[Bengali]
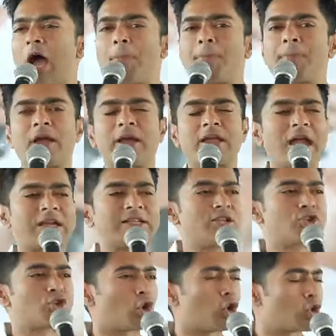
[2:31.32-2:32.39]
আপনাকে একটি
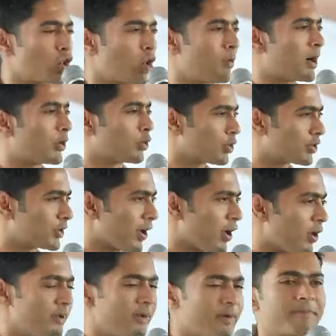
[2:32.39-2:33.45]
জনসভা করতে
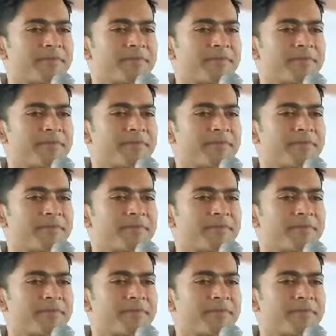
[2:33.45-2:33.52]
হবে